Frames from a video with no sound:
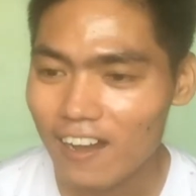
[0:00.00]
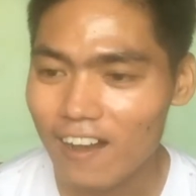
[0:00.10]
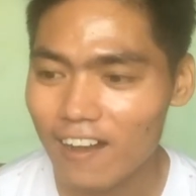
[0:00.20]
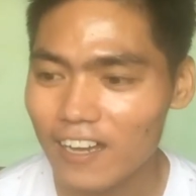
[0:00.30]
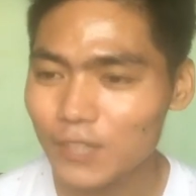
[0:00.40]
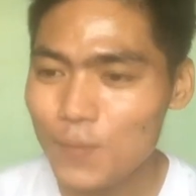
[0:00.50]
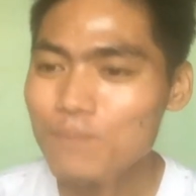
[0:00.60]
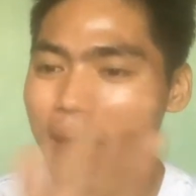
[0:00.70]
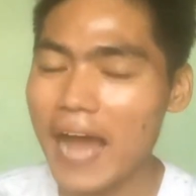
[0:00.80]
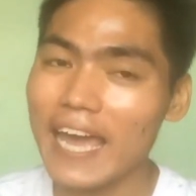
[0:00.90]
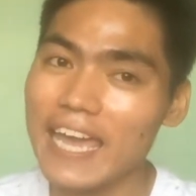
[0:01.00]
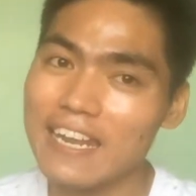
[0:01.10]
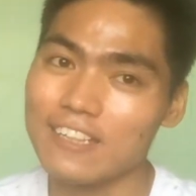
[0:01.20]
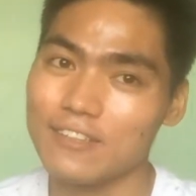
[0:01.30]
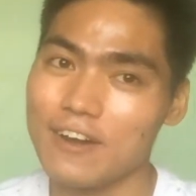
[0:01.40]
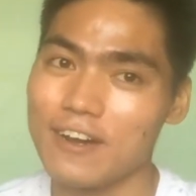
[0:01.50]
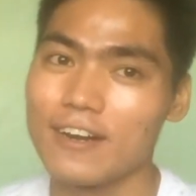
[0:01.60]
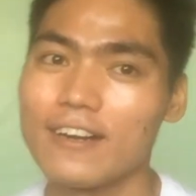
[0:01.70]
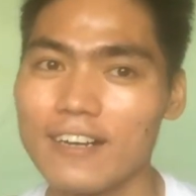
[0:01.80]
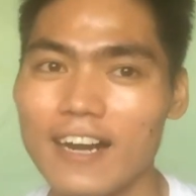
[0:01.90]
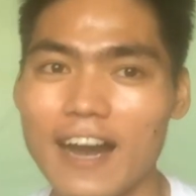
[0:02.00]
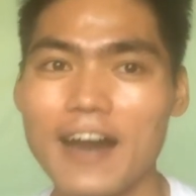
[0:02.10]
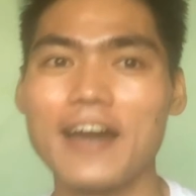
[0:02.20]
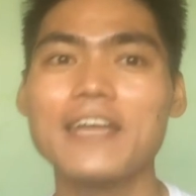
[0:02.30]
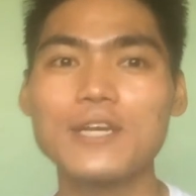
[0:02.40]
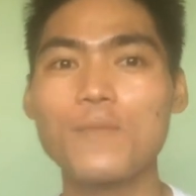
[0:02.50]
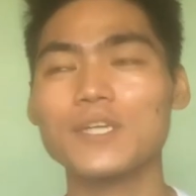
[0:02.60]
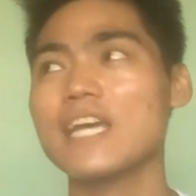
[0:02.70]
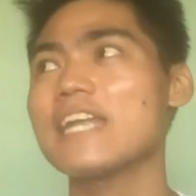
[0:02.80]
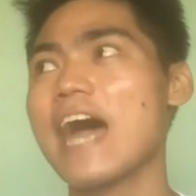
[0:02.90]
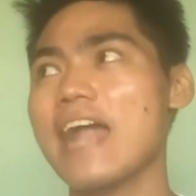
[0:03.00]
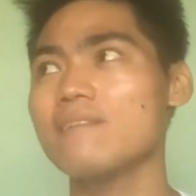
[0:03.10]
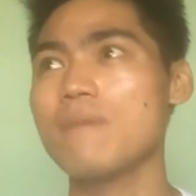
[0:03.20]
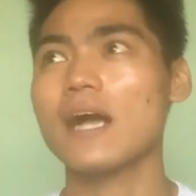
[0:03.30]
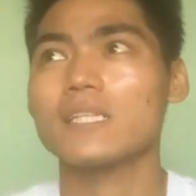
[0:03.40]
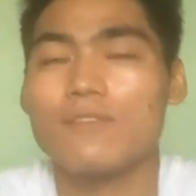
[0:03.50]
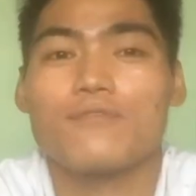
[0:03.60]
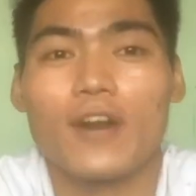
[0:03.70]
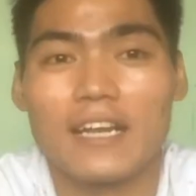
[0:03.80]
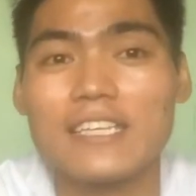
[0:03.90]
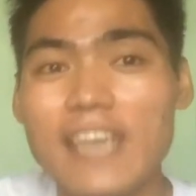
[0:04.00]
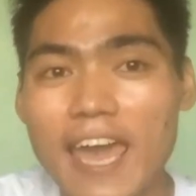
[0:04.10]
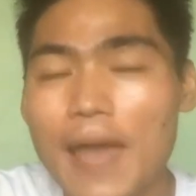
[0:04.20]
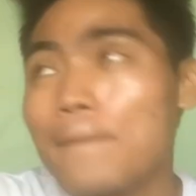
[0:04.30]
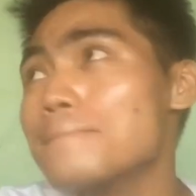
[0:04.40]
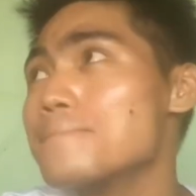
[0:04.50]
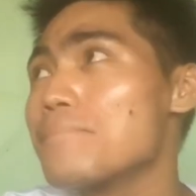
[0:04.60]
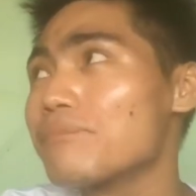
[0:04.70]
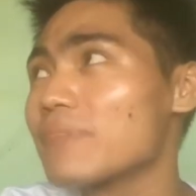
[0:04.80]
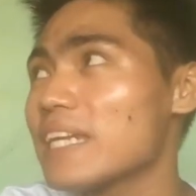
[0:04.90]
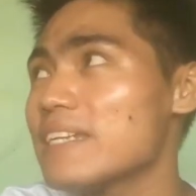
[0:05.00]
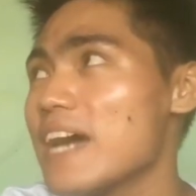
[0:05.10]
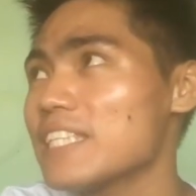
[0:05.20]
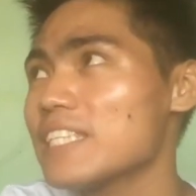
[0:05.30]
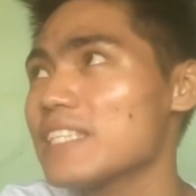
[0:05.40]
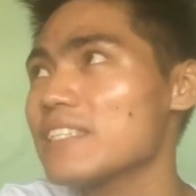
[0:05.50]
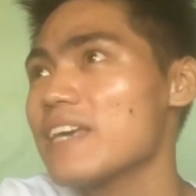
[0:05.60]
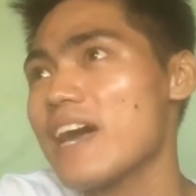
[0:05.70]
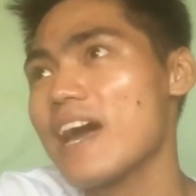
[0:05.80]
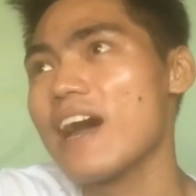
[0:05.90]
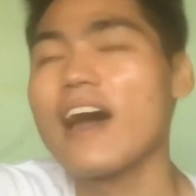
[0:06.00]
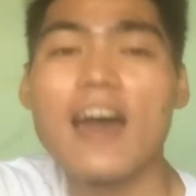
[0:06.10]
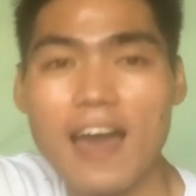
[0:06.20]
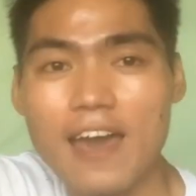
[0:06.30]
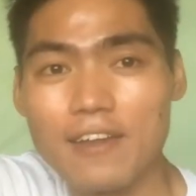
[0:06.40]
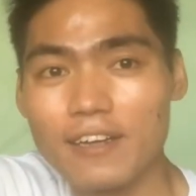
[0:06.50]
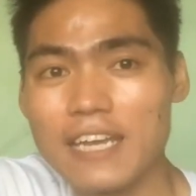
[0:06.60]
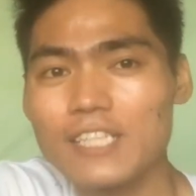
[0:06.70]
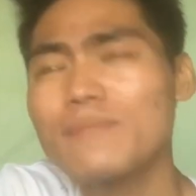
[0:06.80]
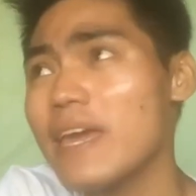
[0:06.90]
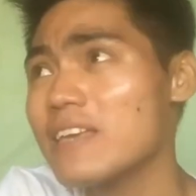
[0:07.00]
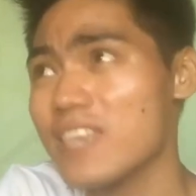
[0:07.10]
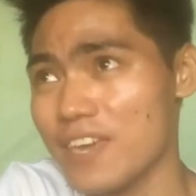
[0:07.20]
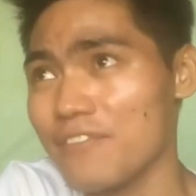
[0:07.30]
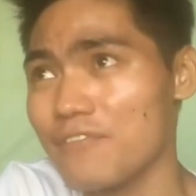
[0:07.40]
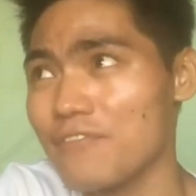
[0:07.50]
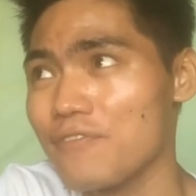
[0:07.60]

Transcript: Oo, itong bagay na to, uh, hindi ko pa siya na-unbox before kasi that's ano, that's my gift